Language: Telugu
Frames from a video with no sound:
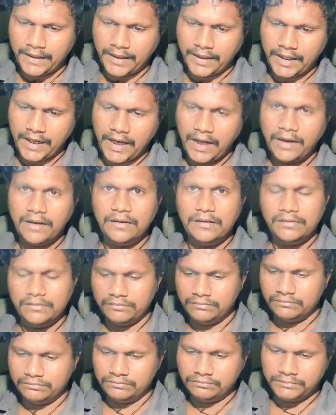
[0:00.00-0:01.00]
ఇక్కడ
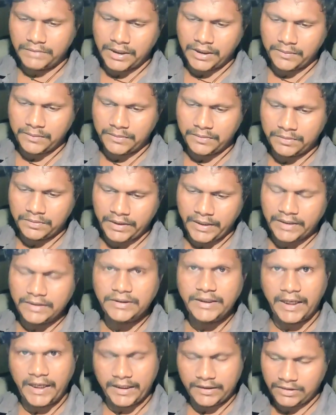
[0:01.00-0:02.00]
మనము
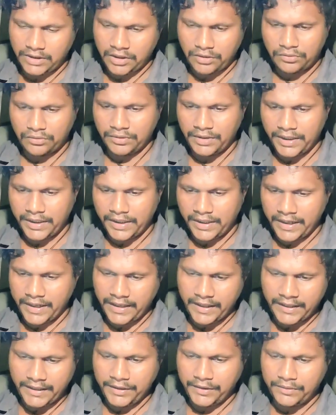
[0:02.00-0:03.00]
నేను సెలెక్ట్ చేసుకునే
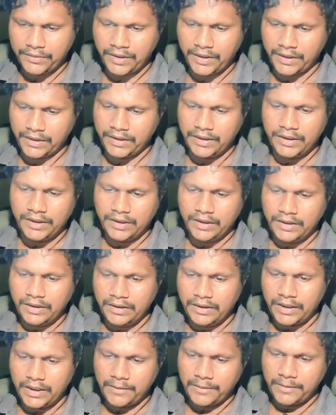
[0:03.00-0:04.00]
ఏరియాలన్నీ ఉండేవి
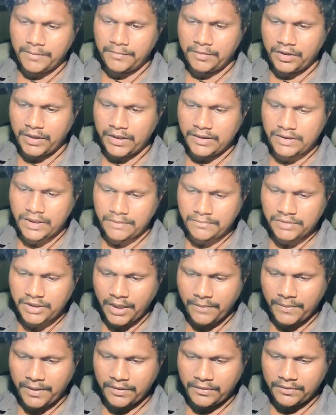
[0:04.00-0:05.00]
ఏమేమి ఉండేవి
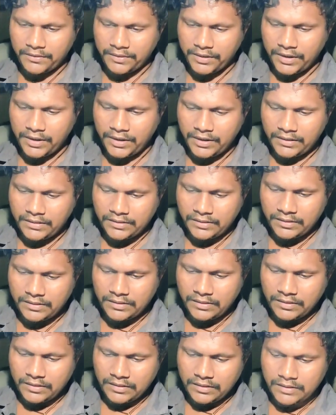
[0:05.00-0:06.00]
శంషాబాద్ ఉంది
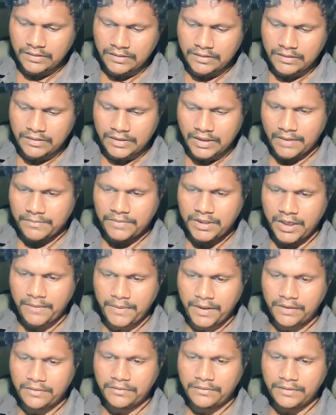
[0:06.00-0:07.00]

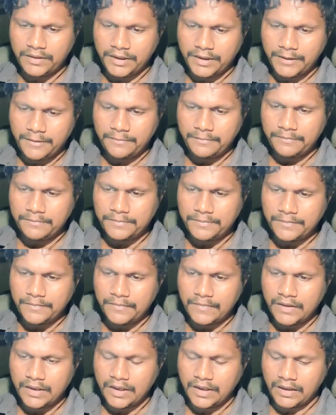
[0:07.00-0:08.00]
శంషాబాద్ ఉంది
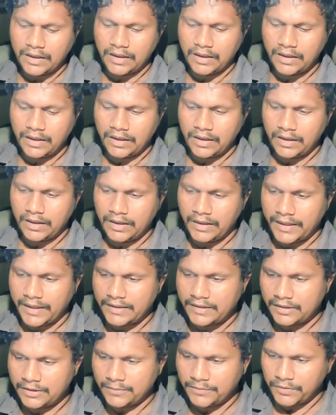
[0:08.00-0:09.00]

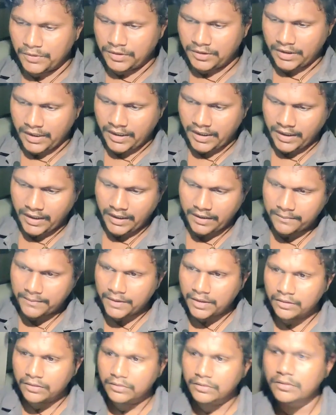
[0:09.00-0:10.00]
నెక్స్ట్ పోతే
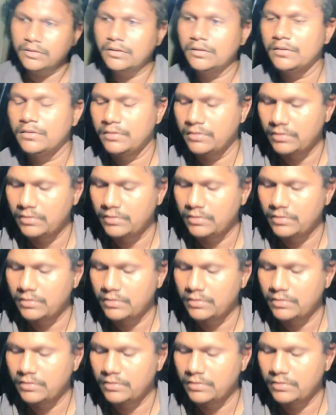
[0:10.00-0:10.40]
మనకు